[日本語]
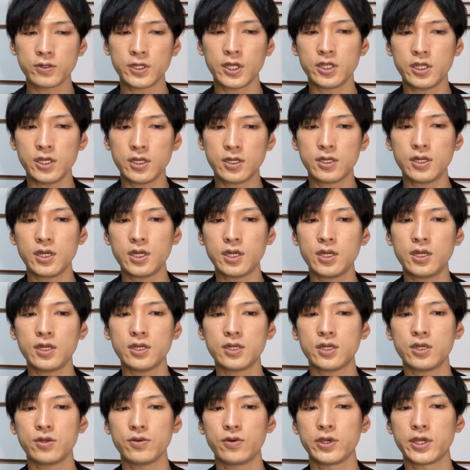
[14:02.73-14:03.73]
で日経平
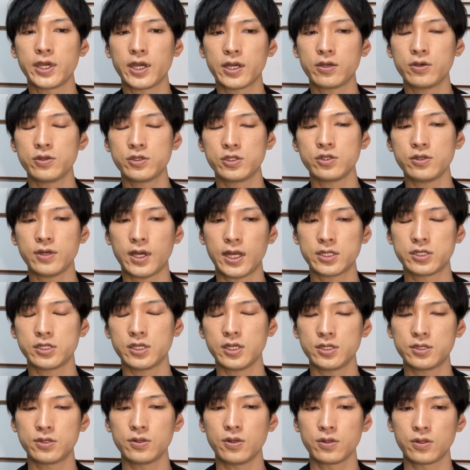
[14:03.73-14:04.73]
均をひゃくじゅうはちえ
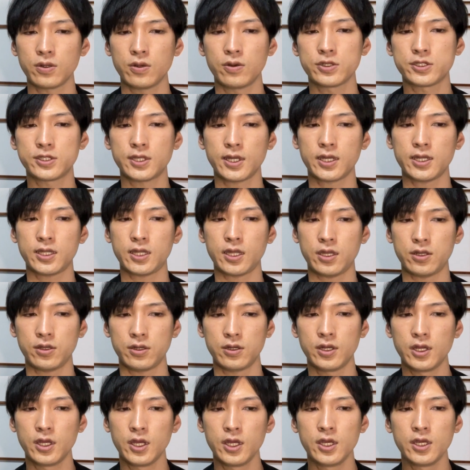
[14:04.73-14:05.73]
ん相当押し下げてい
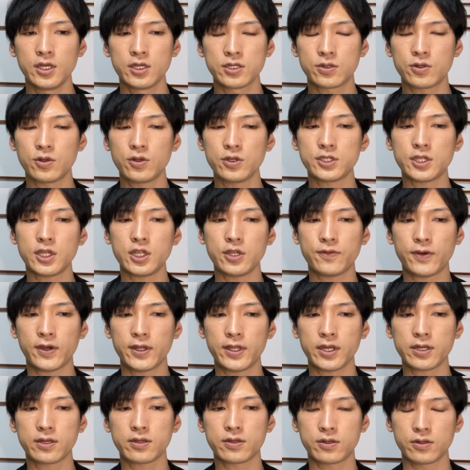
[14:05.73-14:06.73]
る。その下に
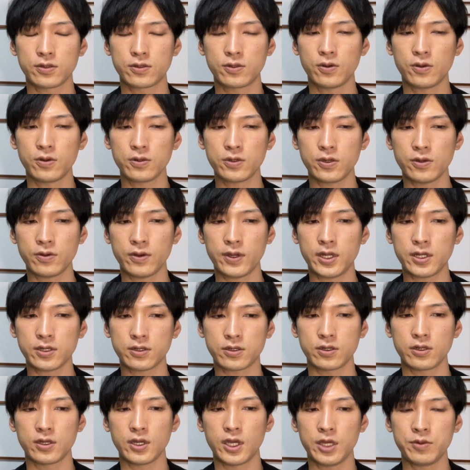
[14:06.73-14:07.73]
ファナック、東京
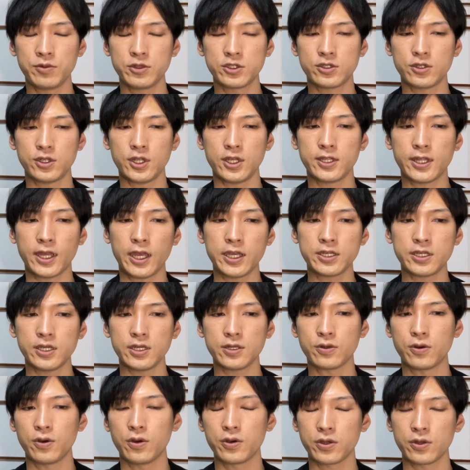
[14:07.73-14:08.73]
エレク、エムスリー、ダイキン
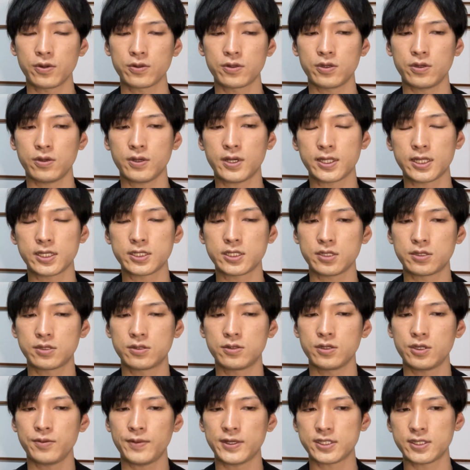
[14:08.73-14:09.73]
工業という形で
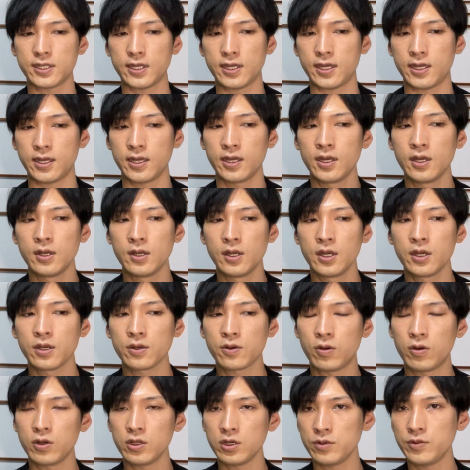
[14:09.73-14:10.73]
続きまして、
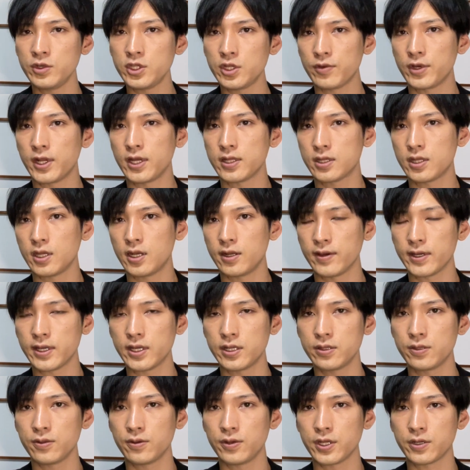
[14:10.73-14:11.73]
これを見てもらったらわか
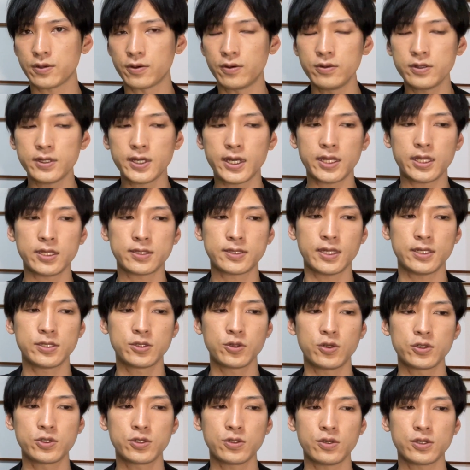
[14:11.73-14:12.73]
る通り、今回ですね、
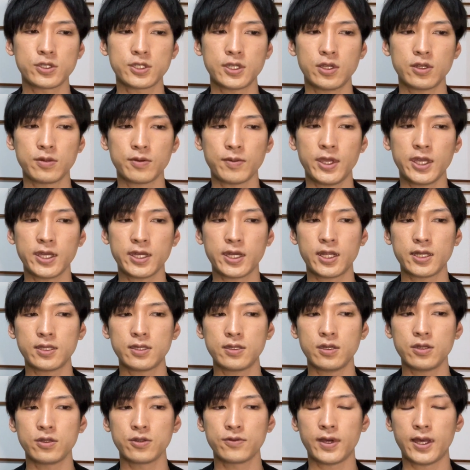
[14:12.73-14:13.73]
上昇している銘柄って
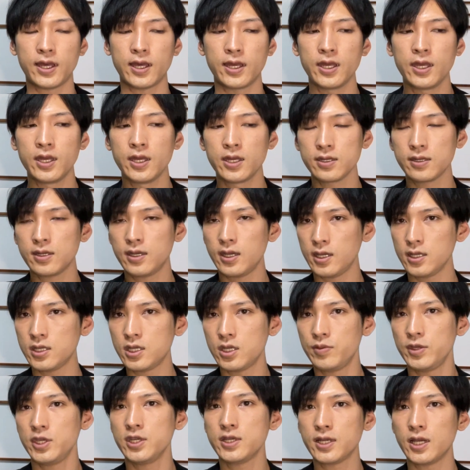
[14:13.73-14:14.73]
いうのは、景気
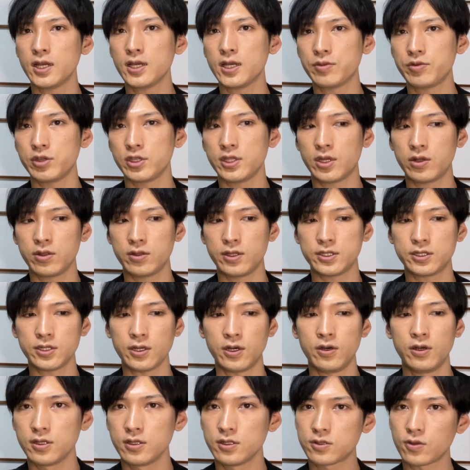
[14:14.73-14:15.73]
敏感株になるんです
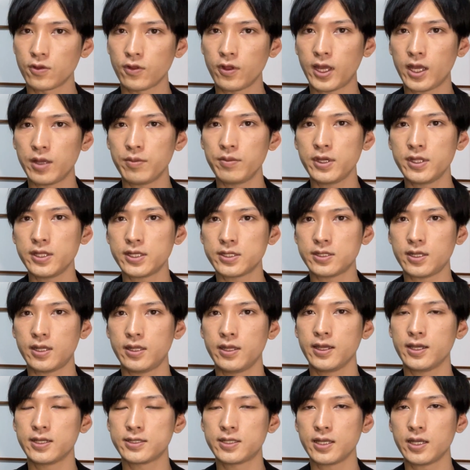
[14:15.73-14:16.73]
よ。その反面ですね、
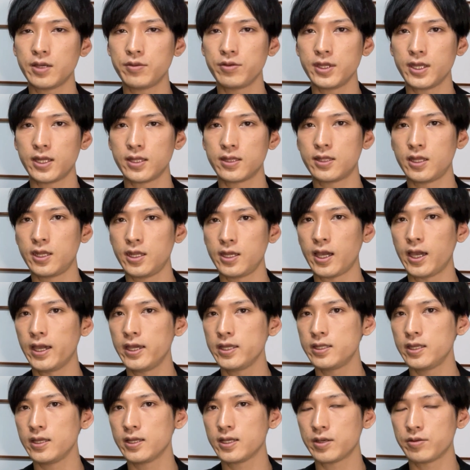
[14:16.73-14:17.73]
値傘株であったり、
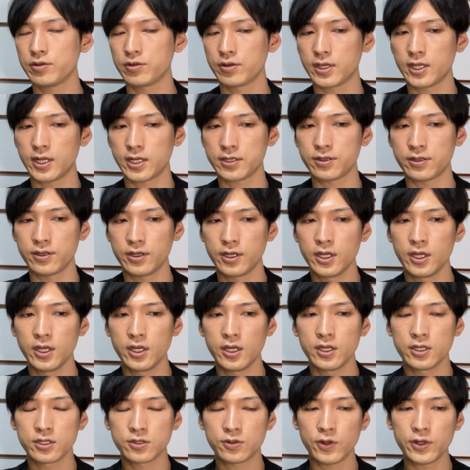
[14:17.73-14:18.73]
ハイテク株の下落、
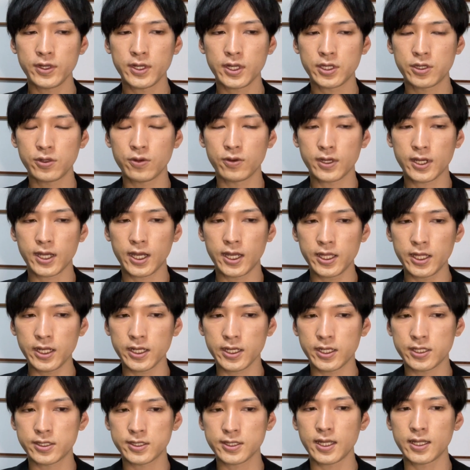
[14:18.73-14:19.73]
それが今日かなり
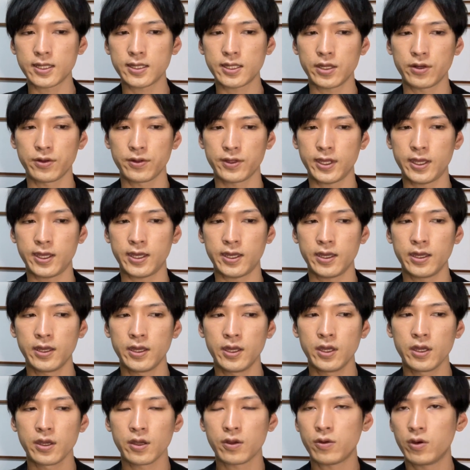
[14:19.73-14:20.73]
きつかったので、
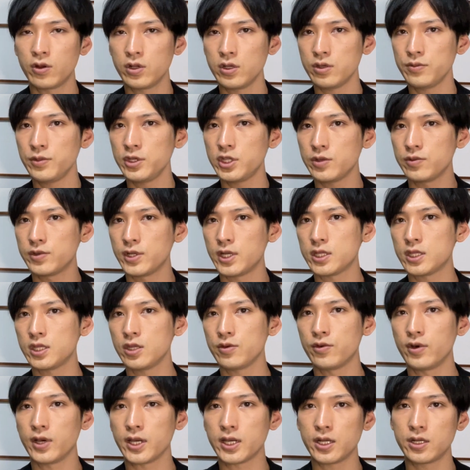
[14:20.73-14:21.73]
これを見てもらって
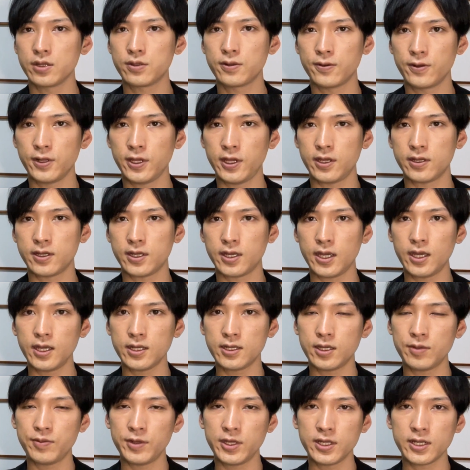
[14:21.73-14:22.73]
もわかる通り、景
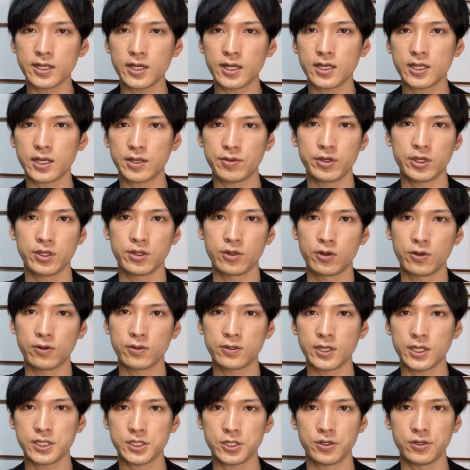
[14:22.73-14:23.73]
気敏感株への
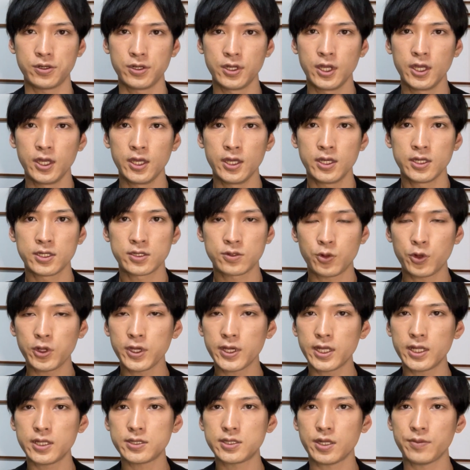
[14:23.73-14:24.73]
ローテーション、それ
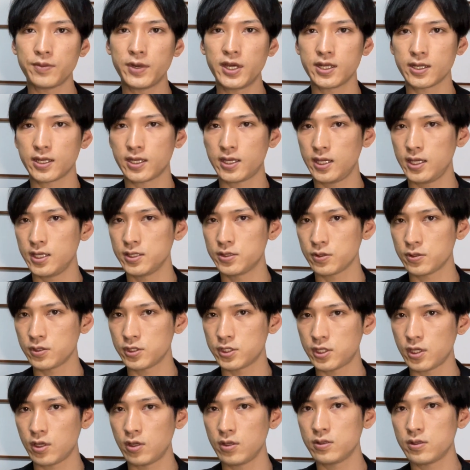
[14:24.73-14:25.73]
がですね、まだ継続し
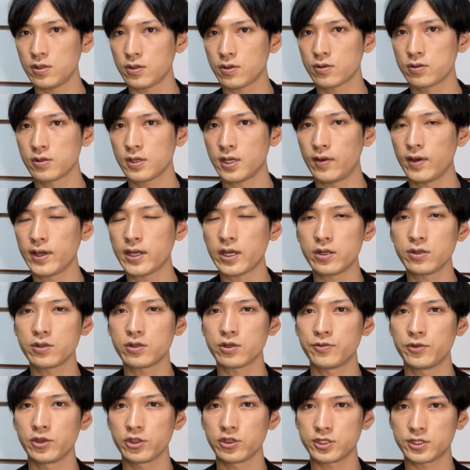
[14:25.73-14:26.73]
てるっていうことがわかると
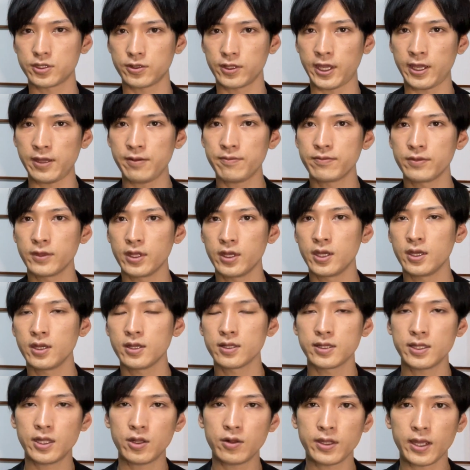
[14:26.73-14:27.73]
思うんですよね。
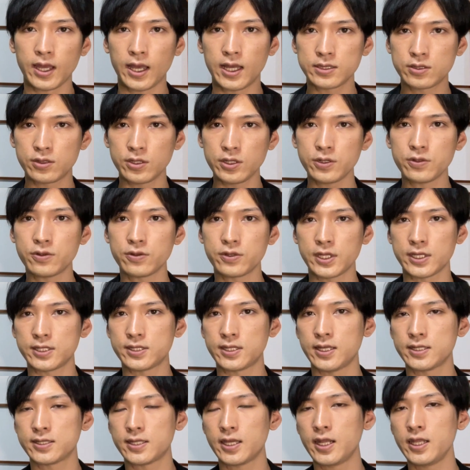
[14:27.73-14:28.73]
なので明日以降です
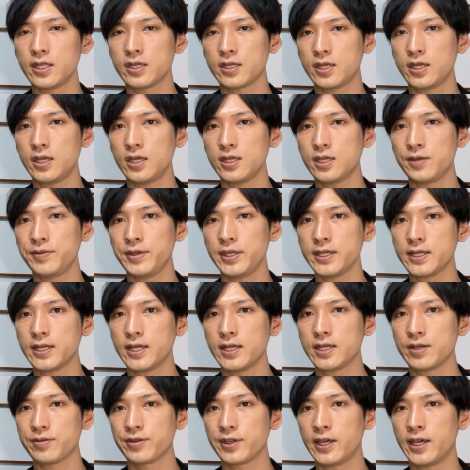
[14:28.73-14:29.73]
ね、さらに景気敏感
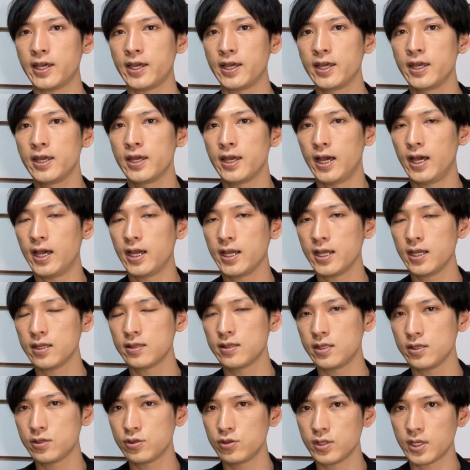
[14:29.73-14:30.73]
株が上がっ
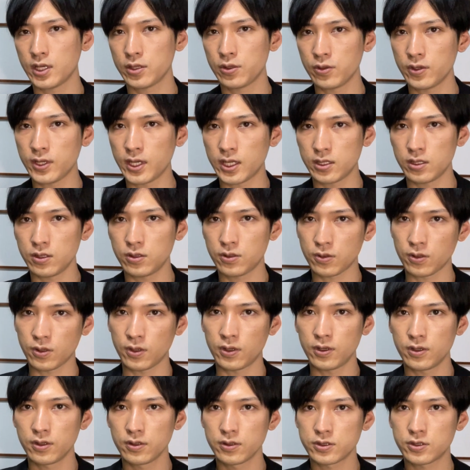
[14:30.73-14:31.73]
てくるかどうかっていうとこ
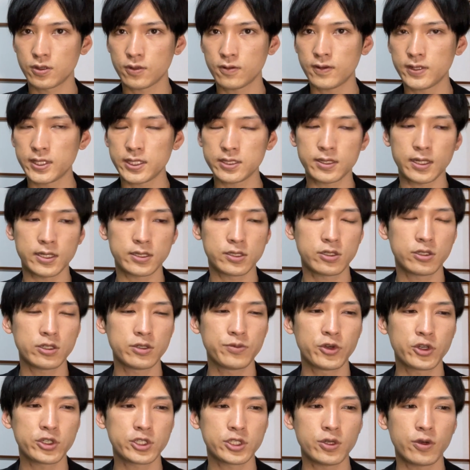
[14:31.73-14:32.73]
ろ、そこはですね、注
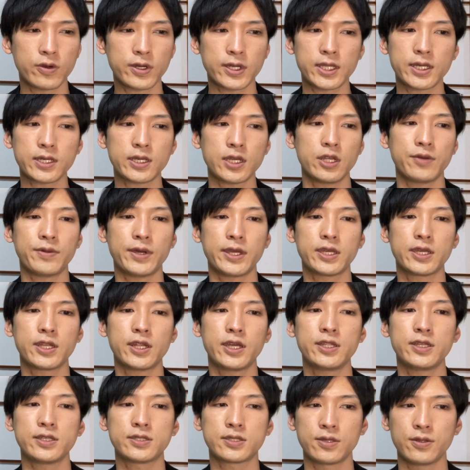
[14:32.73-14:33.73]
目しておかなければいけない
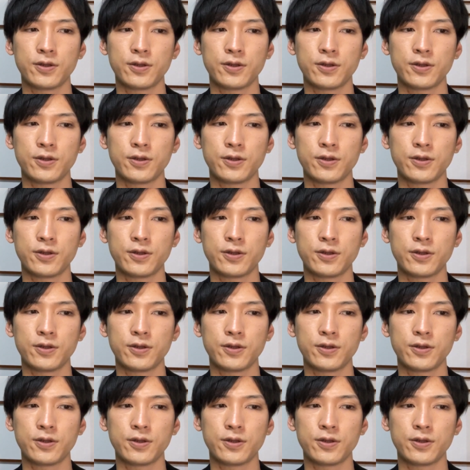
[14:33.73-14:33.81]
んですけ